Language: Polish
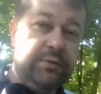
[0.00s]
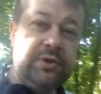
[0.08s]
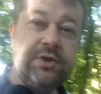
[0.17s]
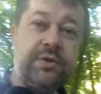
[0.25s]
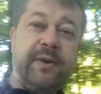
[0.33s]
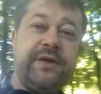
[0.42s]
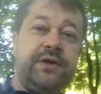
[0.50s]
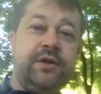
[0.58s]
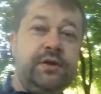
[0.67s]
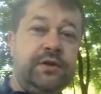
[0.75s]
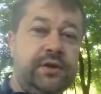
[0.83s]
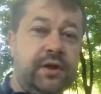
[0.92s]
myślę, że bardziej
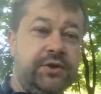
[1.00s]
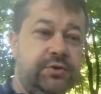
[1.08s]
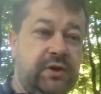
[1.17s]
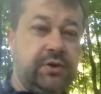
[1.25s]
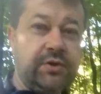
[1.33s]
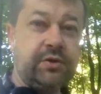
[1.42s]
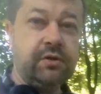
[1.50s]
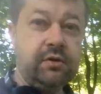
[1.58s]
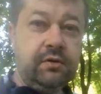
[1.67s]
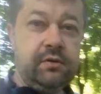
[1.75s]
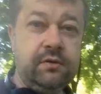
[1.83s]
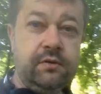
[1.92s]
ich interesuje to,
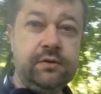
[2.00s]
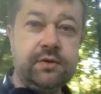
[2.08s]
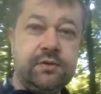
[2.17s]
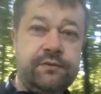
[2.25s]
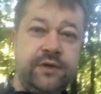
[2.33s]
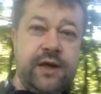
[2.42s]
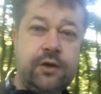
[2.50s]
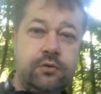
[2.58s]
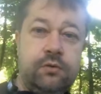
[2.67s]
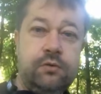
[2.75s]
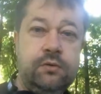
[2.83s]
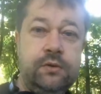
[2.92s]
co, to, co w
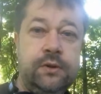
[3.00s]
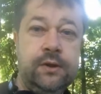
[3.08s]
Iraku,